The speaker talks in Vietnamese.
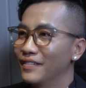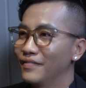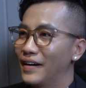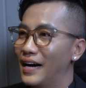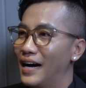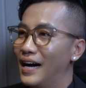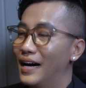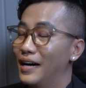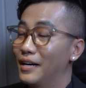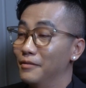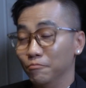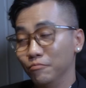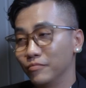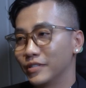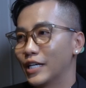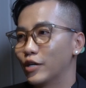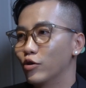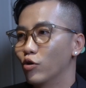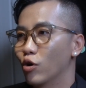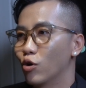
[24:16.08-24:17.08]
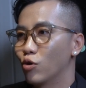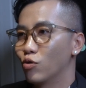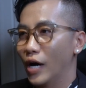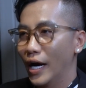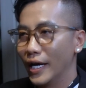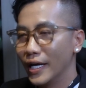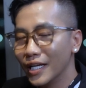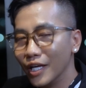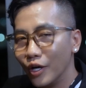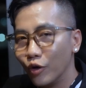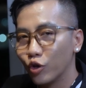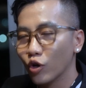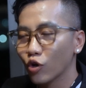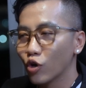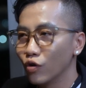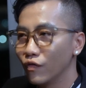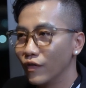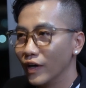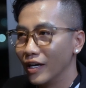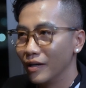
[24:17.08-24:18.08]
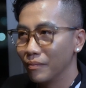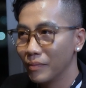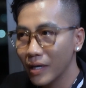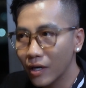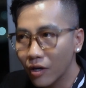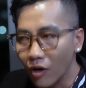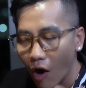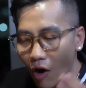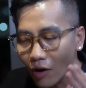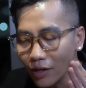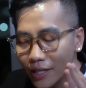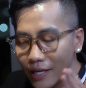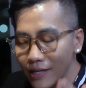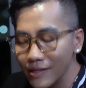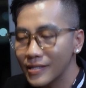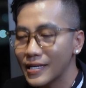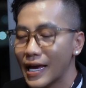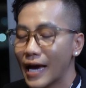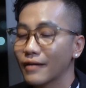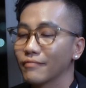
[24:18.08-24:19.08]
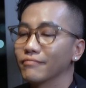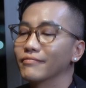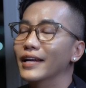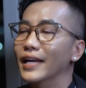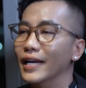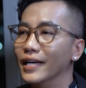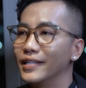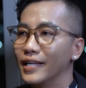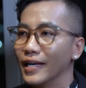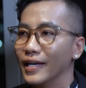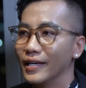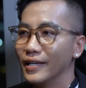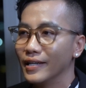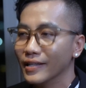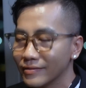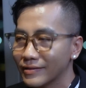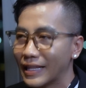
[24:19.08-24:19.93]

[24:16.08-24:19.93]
Và Chadulu hãy giới thiệu cho quý vị biết rõ chính xác địa chỉ